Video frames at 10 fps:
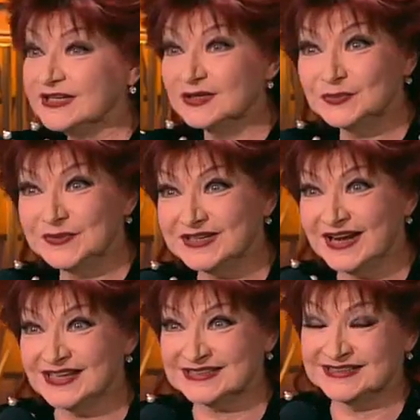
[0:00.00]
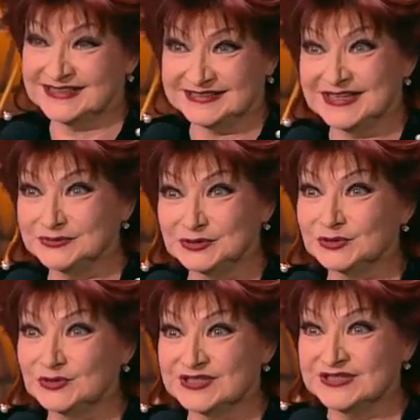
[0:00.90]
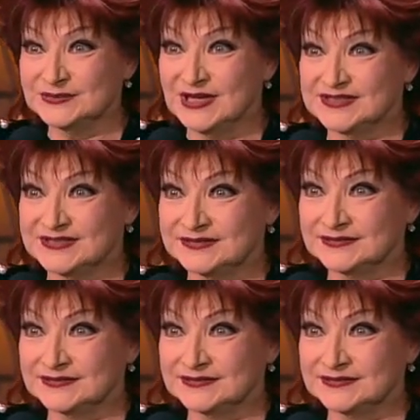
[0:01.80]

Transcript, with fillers: Я говорю, прекрасно, тогда я буду Кузькина мать.